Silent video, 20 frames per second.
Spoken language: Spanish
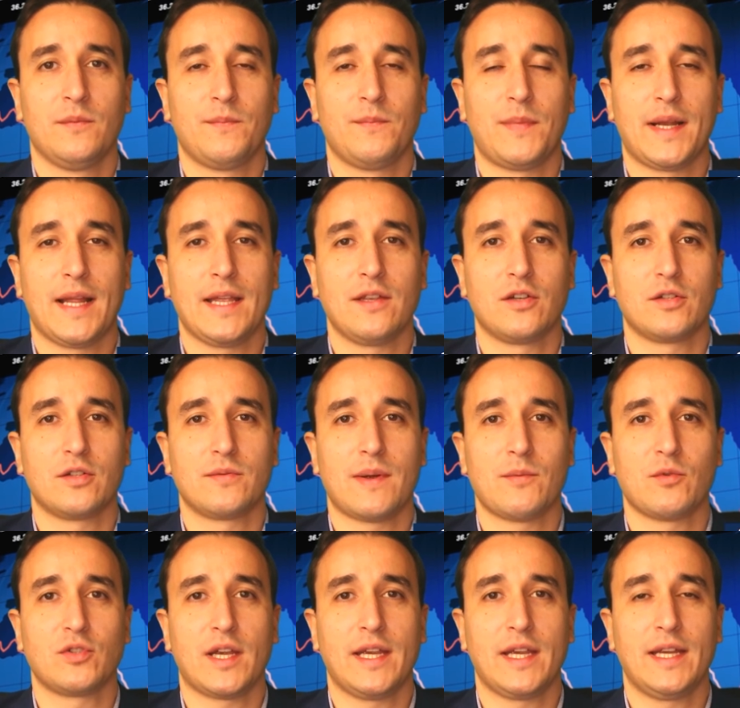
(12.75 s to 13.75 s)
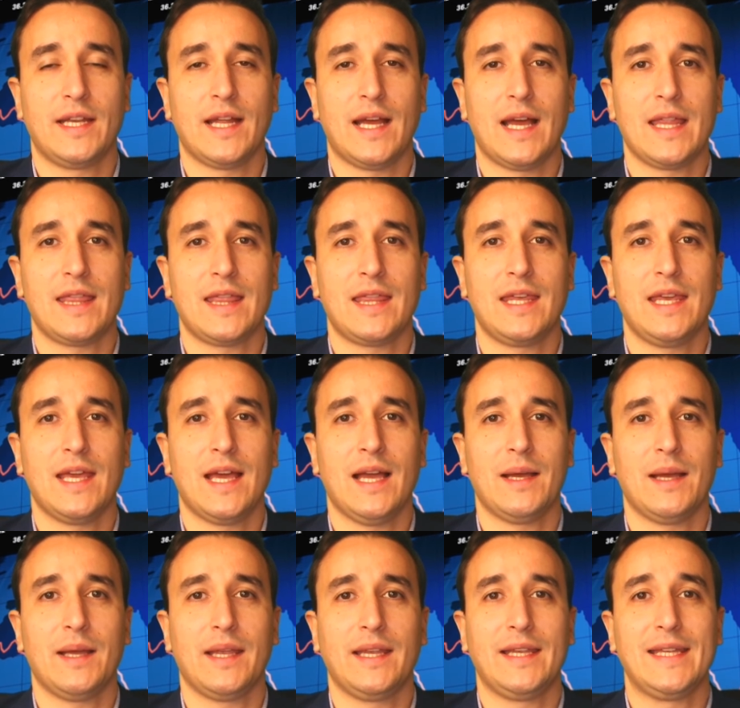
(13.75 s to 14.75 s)
para ello nos vamos a ir
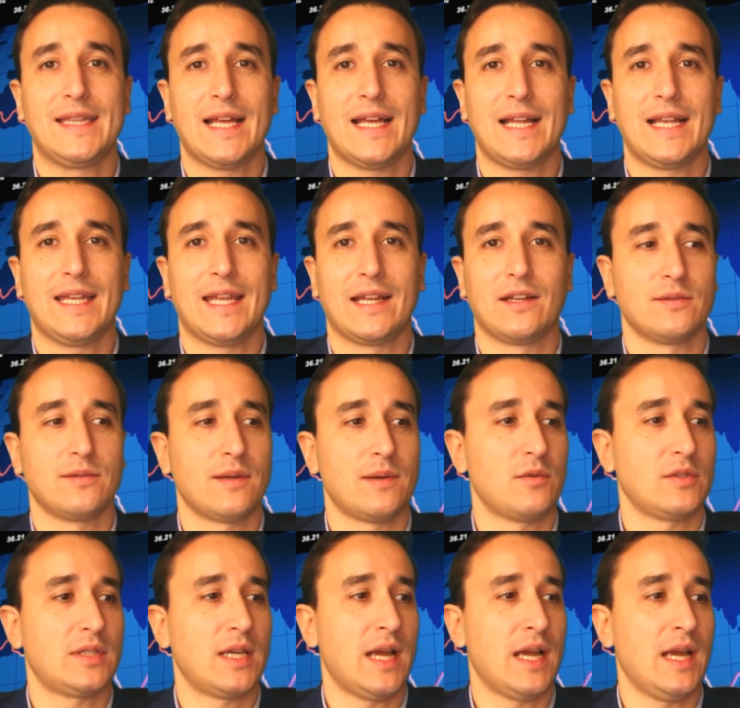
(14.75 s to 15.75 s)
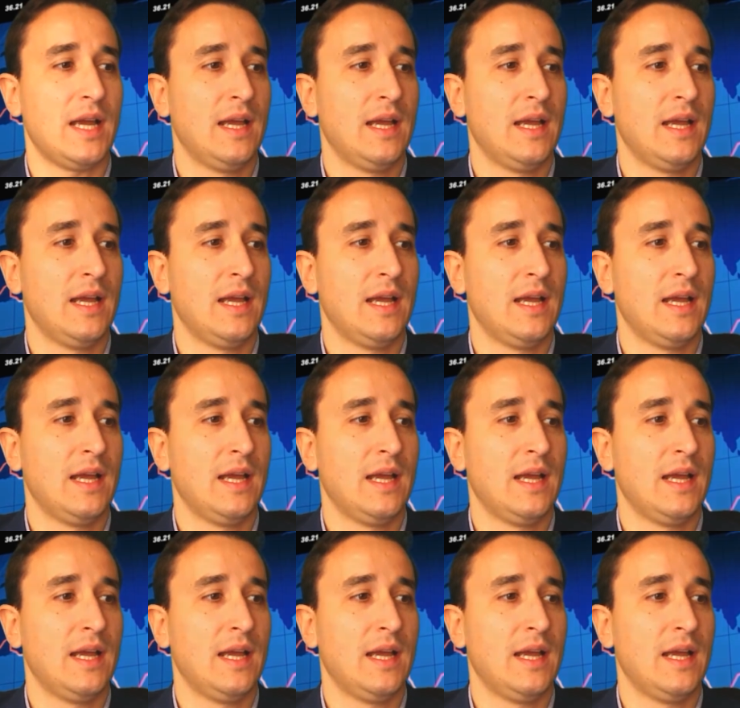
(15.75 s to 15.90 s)
hacia Italia. Nos vamos a,